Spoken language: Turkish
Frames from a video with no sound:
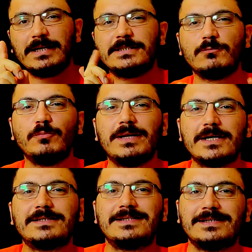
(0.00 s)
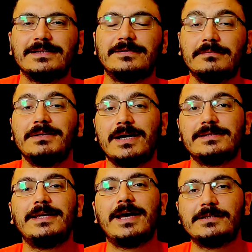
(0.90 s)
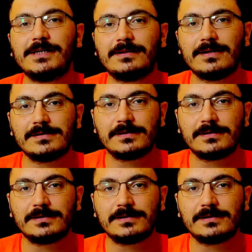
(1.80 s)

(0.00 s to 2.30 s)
işte bu biraz sıkıntı. Biraz değil gerçekten